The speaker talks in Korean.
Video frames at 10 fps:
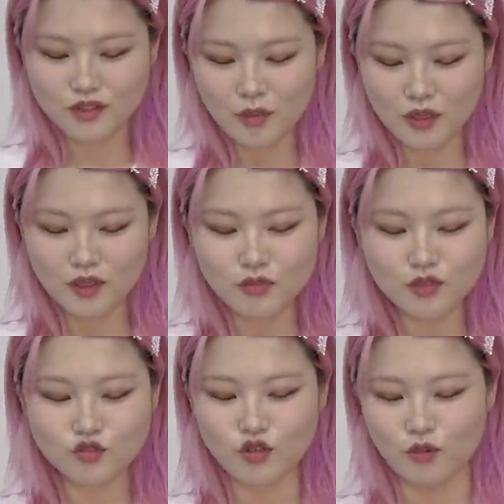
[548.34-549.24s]
차마 입을
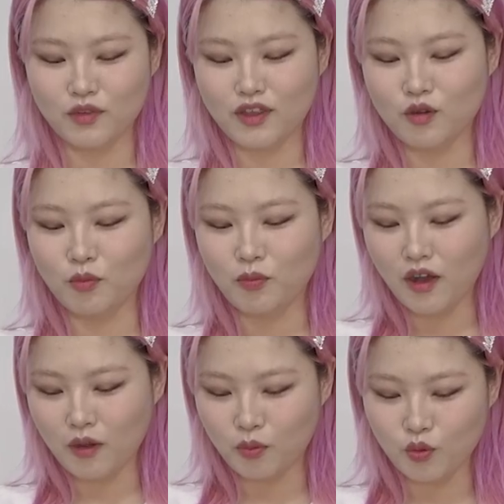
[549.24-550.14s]
수가 없네. 이거
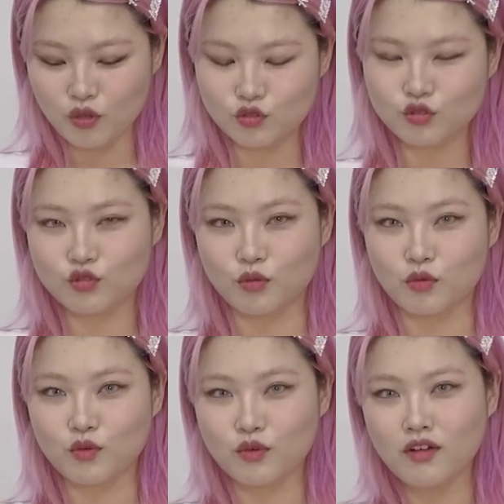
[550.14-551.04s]
아, 보여줄 수도
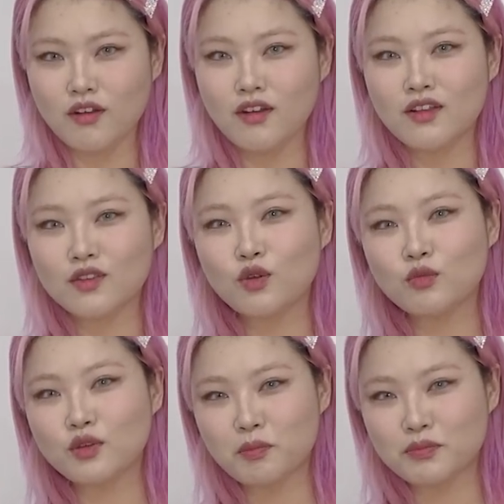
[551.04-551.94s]
없고.
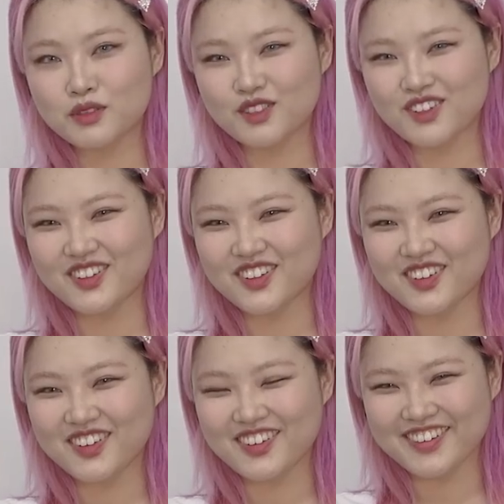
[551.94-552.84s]
너무 어. 예쁘죠?
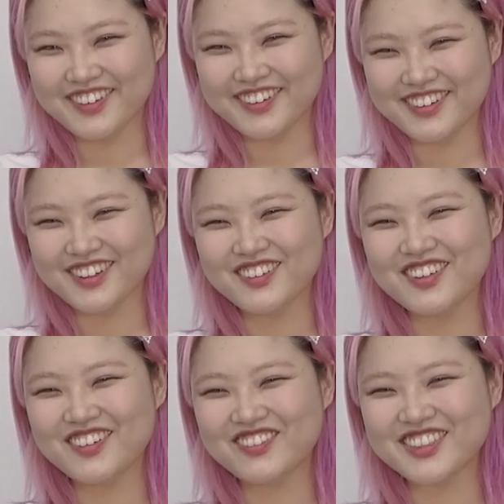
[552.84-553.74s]

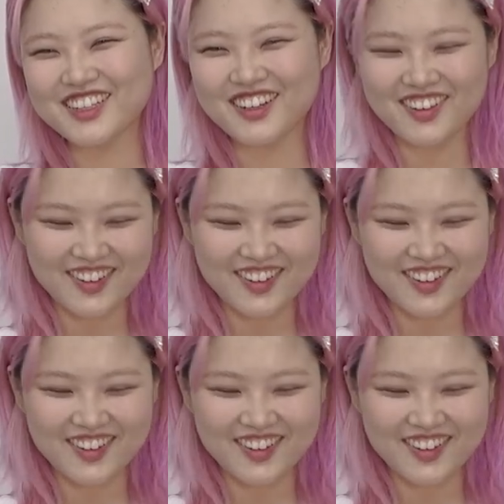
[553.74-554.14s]
너무 예쁘죠?